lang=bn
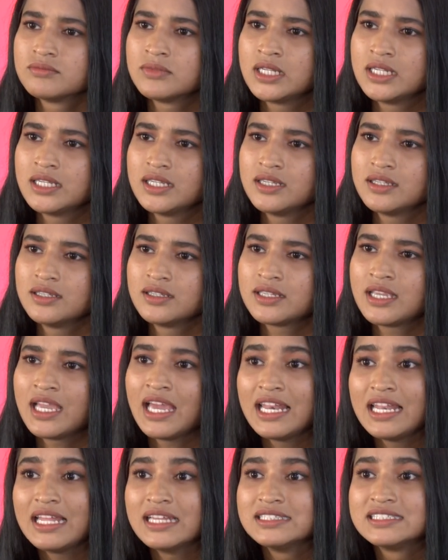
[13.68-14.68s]
মানে
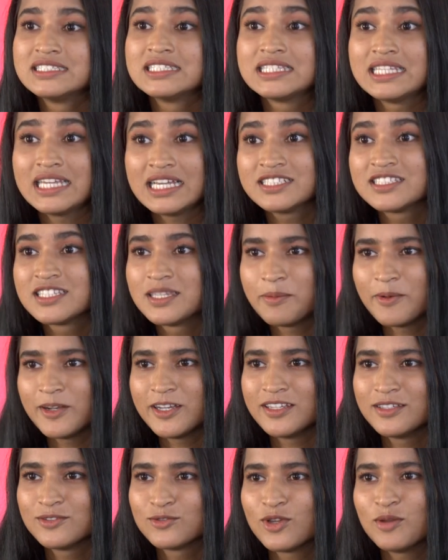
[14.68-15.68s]
খেলা জিতে আসতে
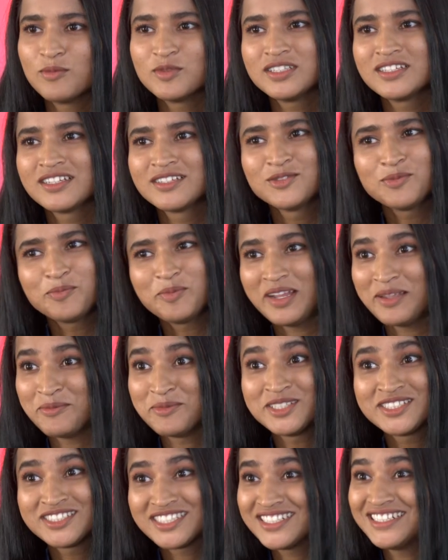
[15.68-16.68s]
পারি তো আমাদের কিন্তু প্রাইম
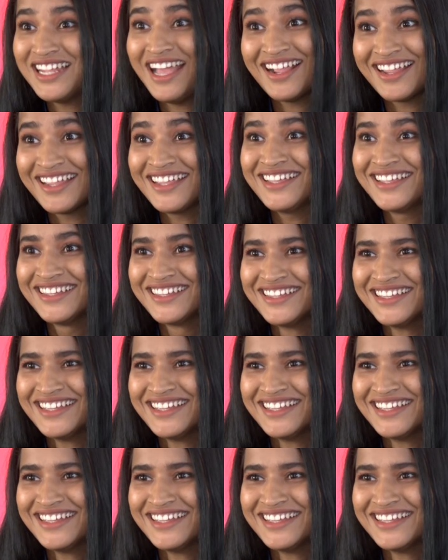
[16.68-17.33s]
মিনিস্টার ডাকে